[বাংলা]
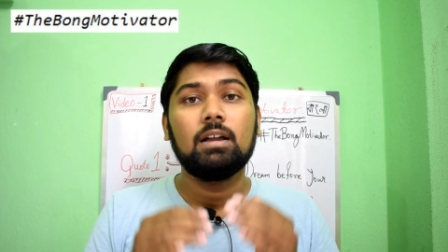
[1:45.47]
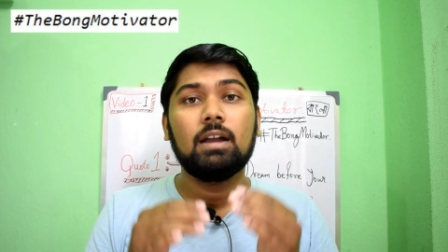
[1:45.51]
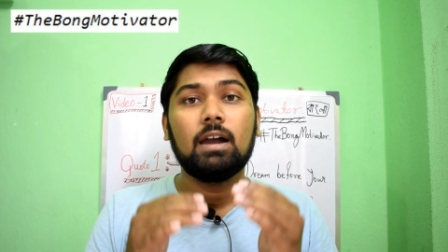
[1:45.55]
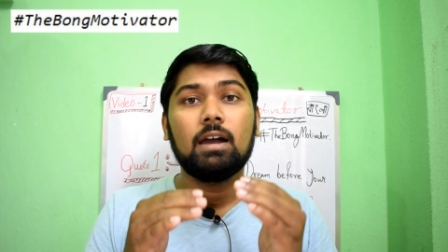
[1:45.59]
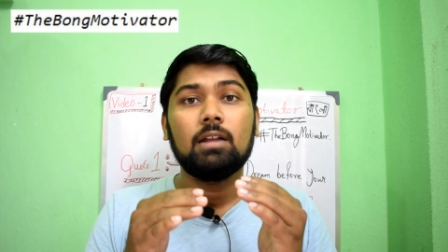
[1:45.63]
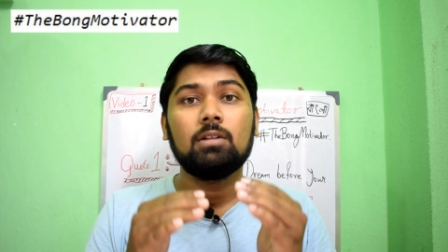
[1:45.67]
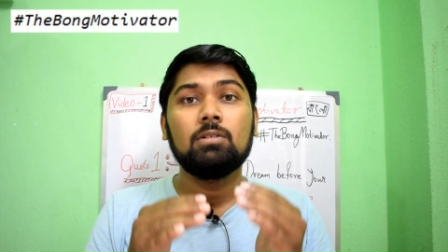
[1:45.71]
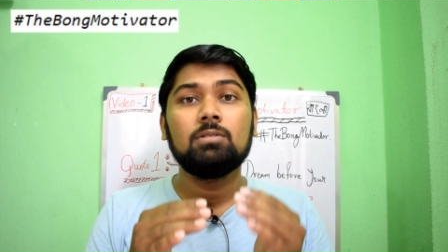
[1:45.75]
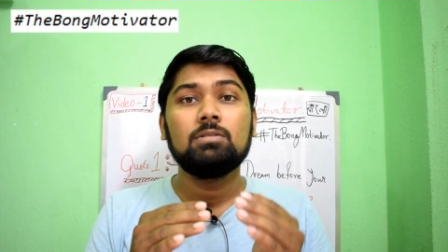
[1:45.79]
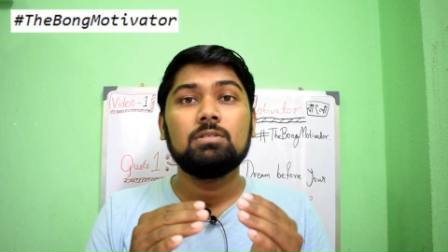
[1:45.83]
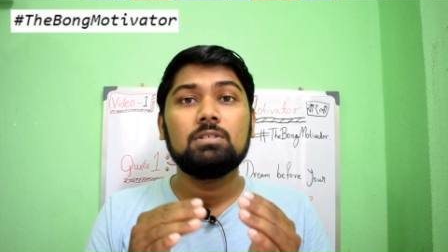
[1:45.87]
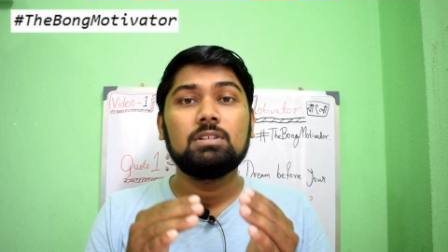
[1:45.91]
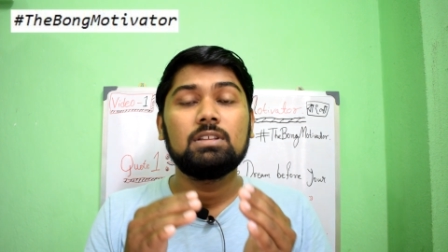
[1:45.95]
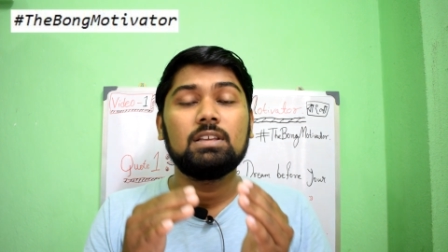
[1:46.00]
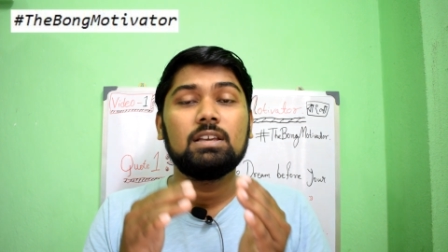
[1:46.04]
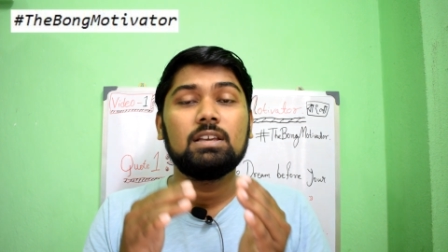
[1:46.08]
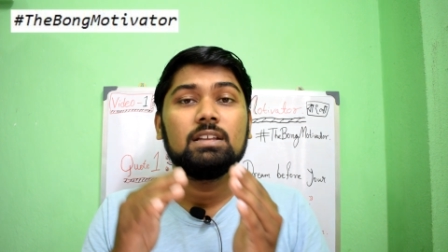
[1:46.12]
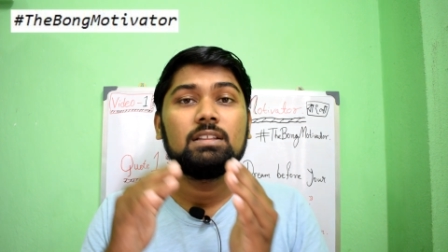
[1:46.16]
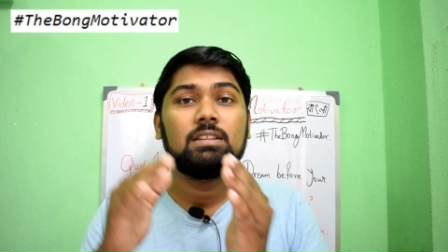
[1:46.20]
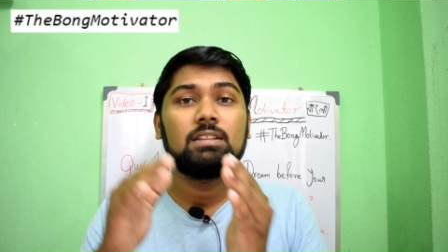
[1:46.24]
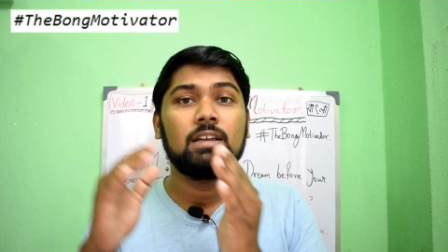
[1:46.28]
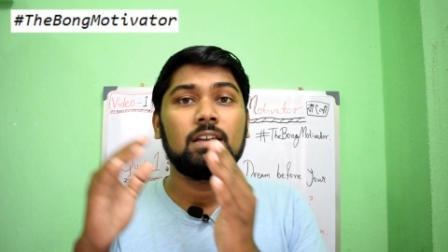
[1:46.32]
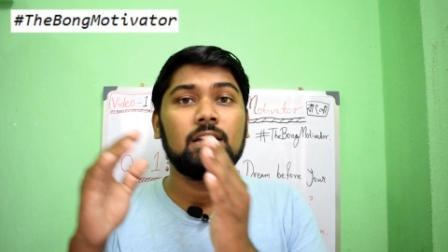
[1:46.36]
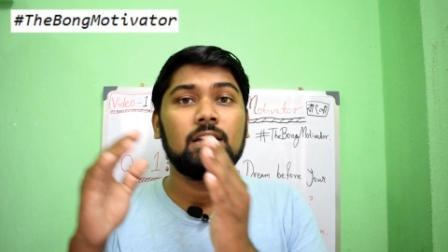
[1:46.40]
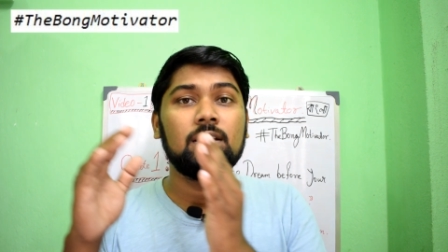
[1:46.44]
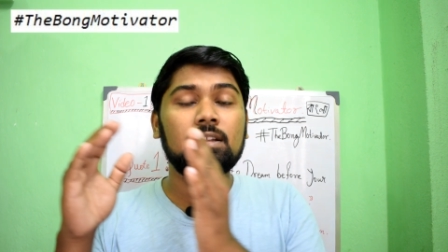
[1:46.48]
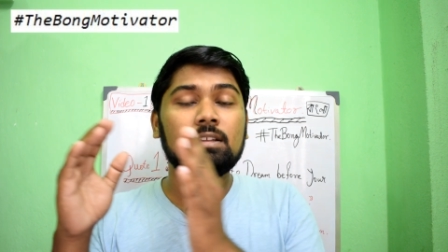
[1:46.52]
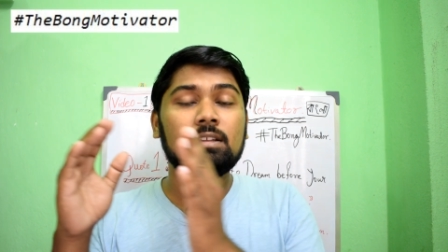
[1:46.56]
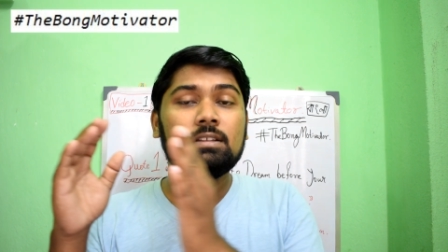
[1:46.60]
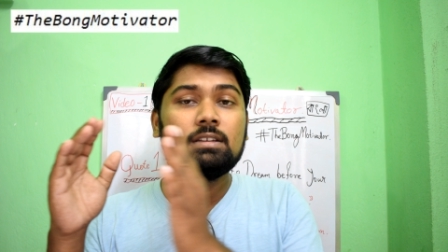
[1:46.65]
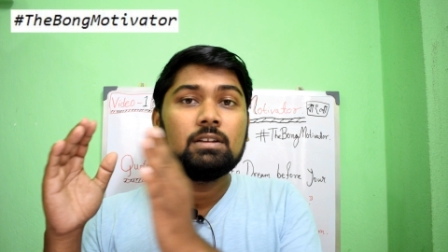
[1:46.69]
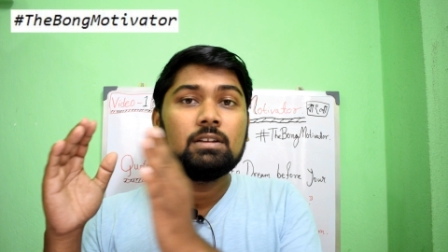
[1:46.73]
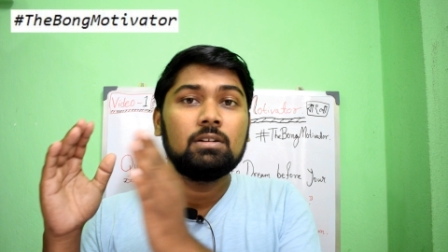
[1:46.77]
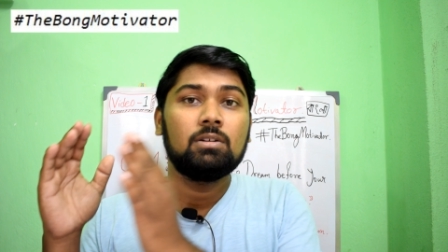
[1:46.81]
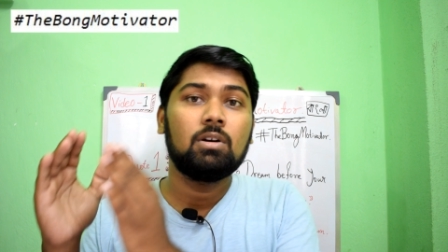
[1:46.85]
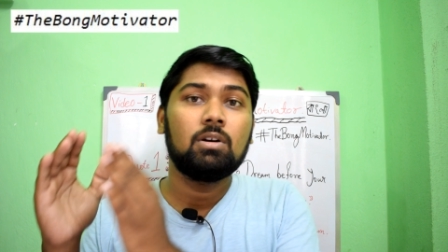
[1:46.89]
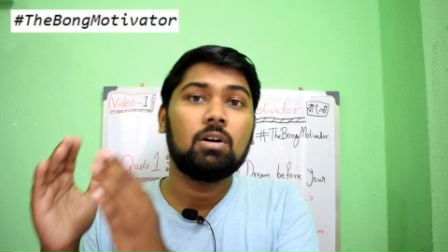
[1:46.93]
কারণ সে তার
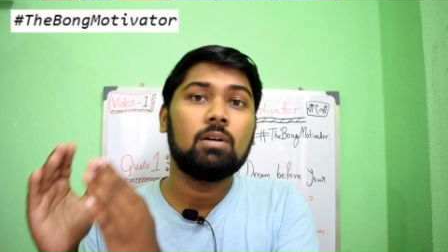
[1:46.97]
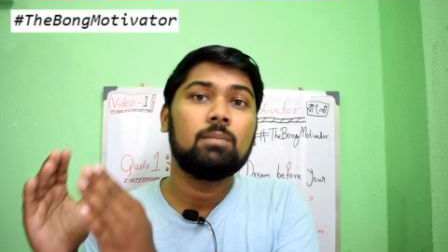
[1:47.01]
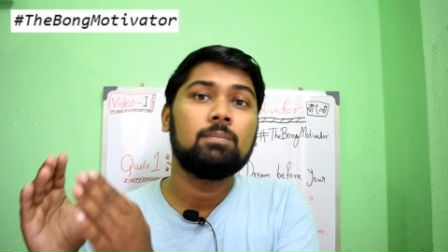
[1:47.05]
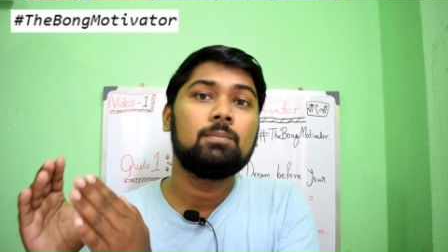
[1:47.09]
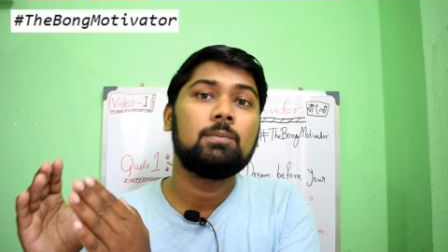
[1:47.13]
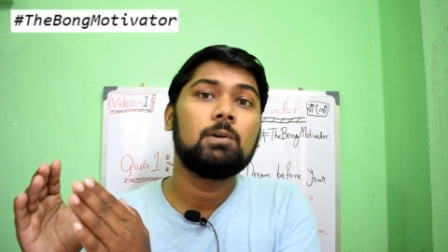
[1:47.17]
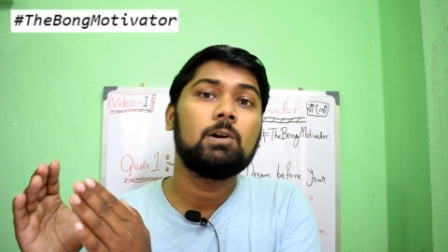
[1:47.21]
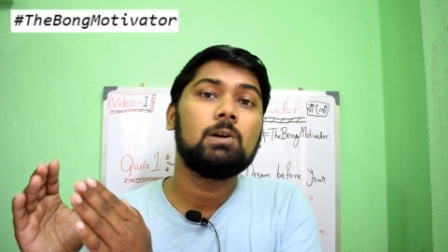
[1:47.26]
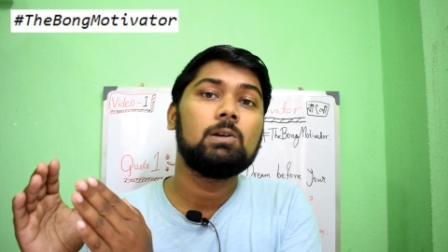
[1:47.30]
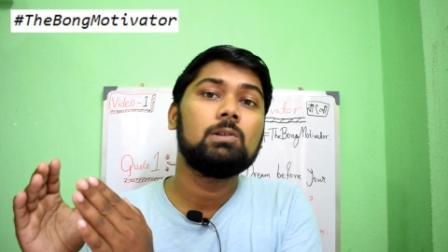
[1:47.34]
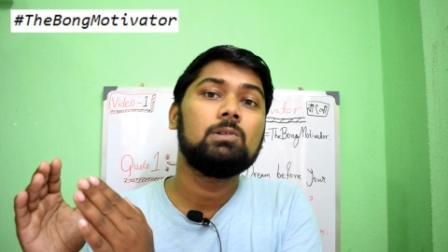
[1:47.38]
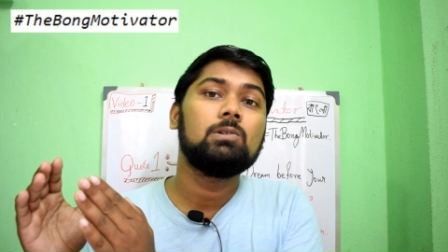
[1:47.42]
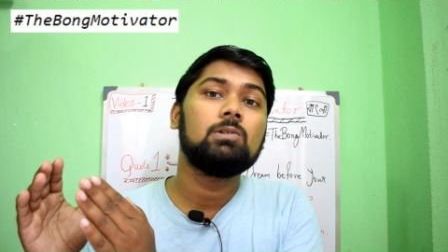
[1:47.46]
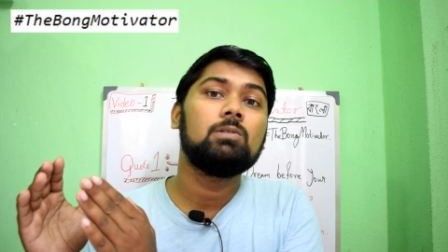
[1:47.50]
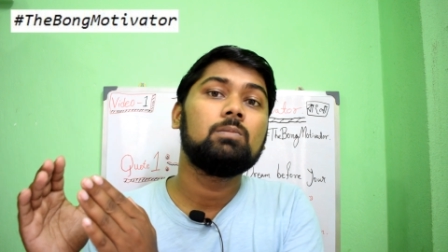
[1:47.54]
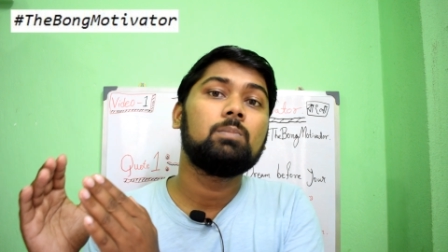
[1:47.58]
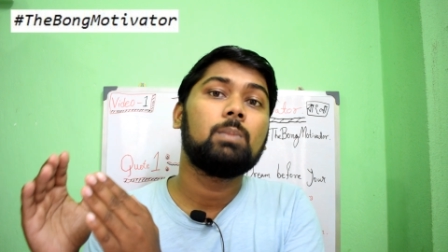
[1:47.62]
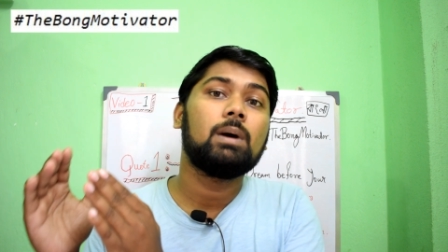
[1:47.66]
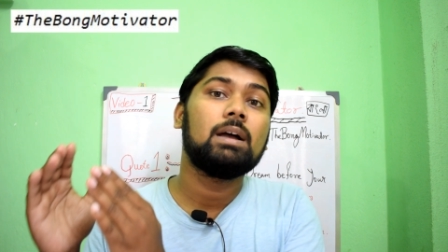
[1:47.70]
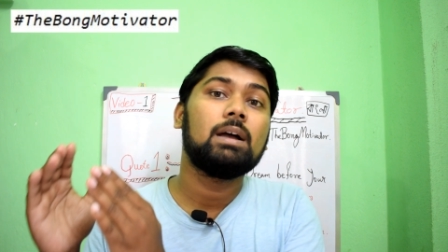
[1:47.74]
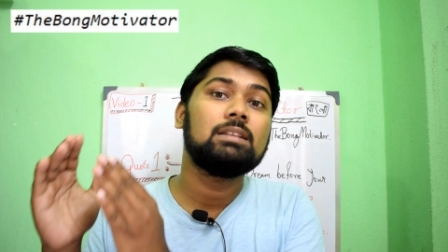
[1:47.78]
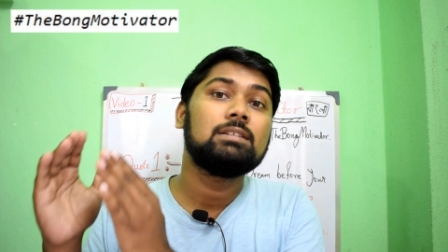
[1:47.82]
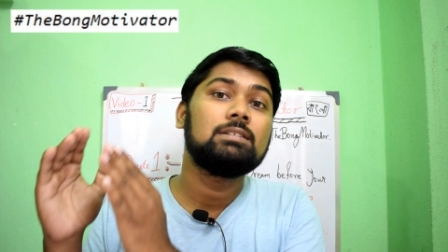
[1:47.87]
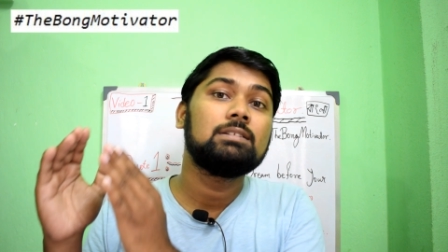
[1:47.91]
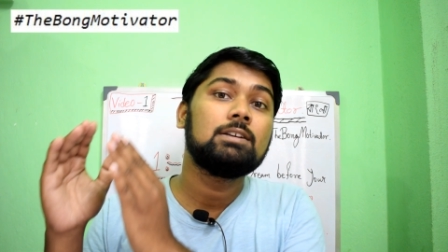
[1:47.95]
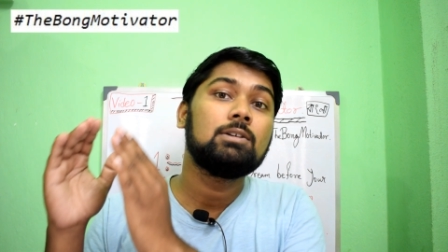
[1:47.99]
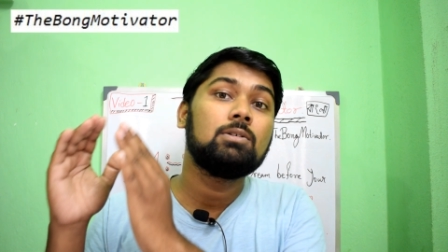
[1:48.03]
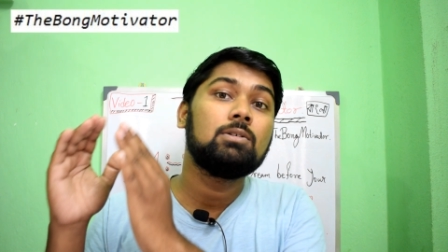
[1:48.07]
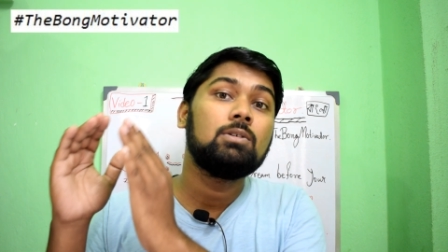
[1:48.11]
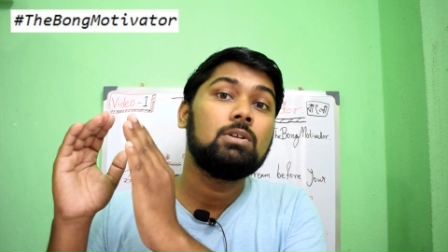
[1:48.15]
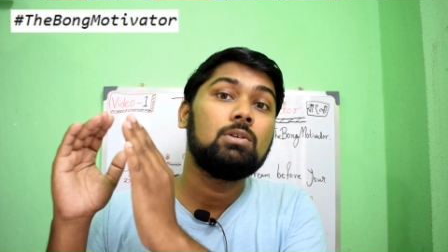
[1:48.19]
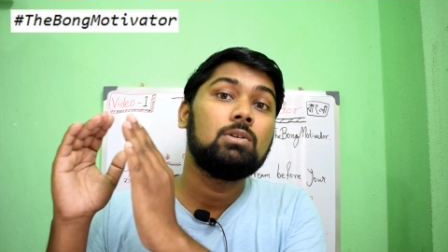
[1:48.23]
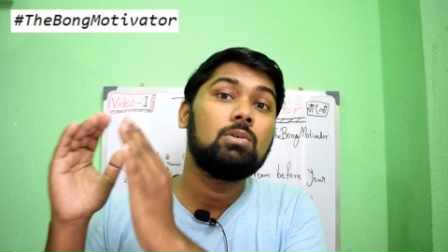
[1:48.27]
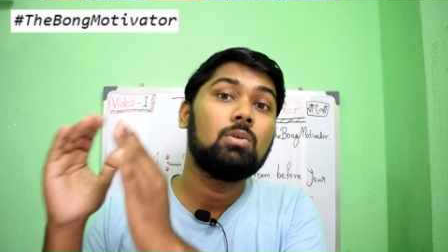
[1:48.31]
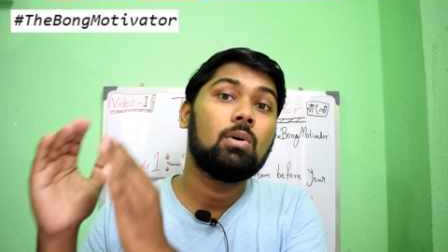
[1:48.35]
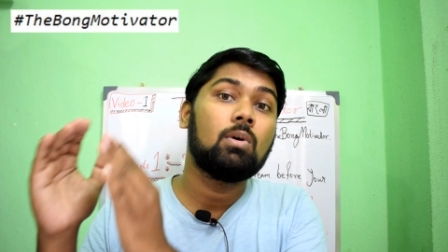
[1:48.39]
নিজের কমফর্ট জোন পাচ্ছে ওই